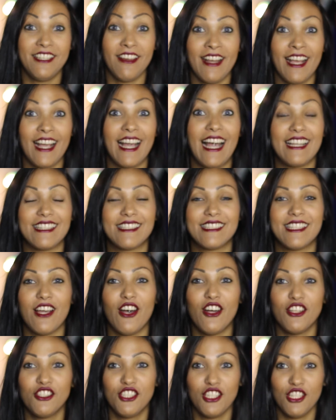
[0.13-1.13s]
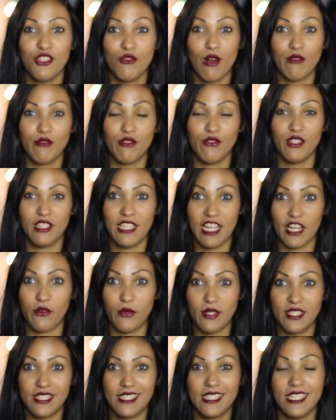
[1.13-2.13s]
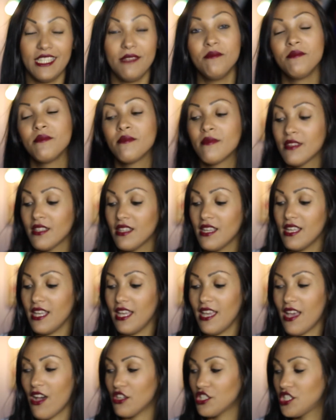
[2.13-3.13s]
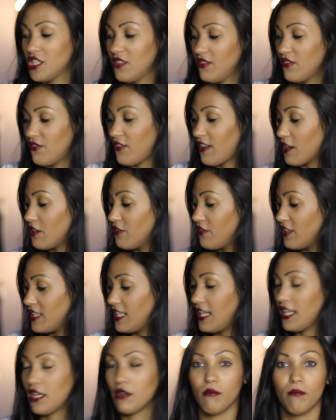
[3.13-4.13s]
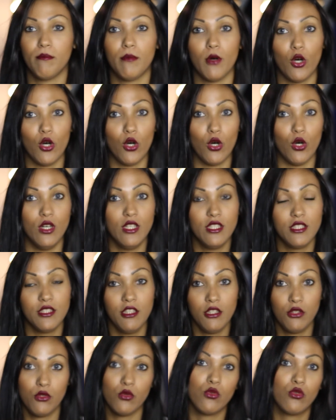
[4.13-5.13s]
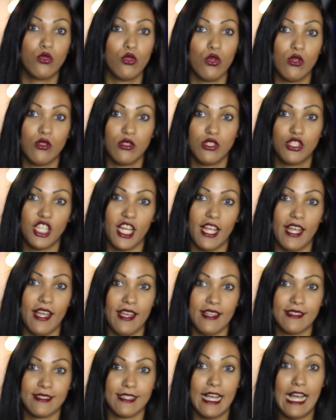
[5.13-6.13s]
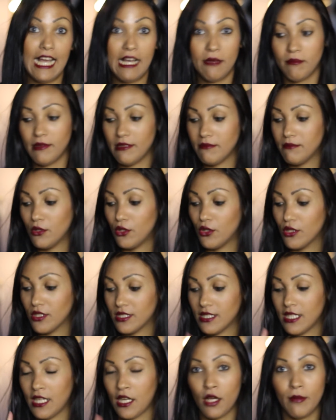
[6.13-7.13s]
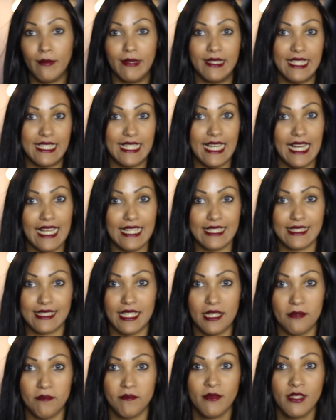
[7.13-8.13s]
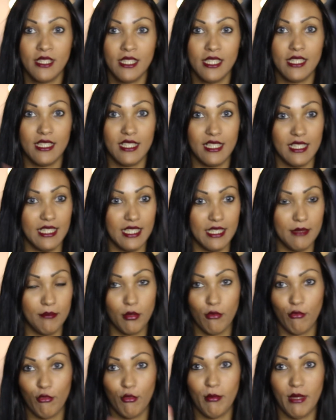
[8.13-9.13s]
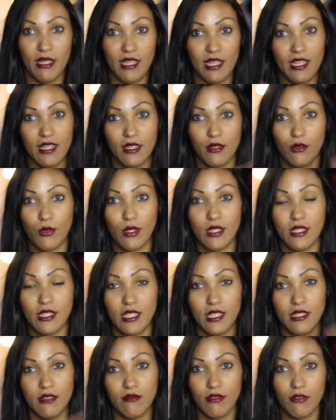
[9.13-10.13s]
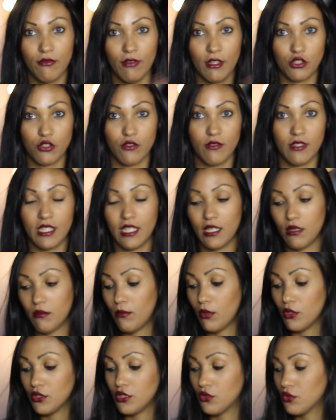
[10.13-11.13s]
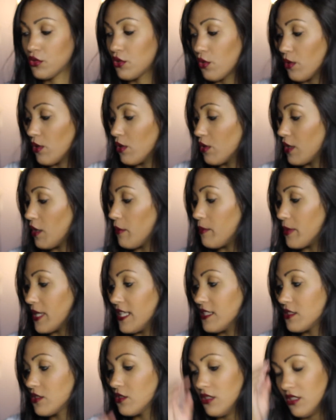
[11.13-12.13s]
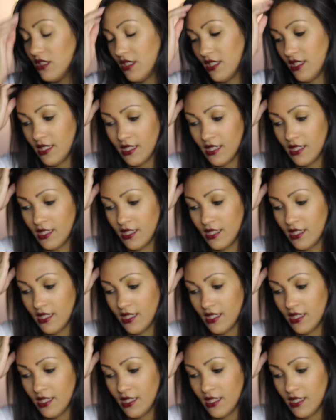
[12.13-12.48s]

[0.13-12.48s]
Ciao ragazze, oggi nuovo video acquisti e oggi vi farò vedere un po' di tutto, c'è scarpe, borse, roba di casa, eh, profumeria, quindi vi faccio vedere un po' di tutto quello che ho preso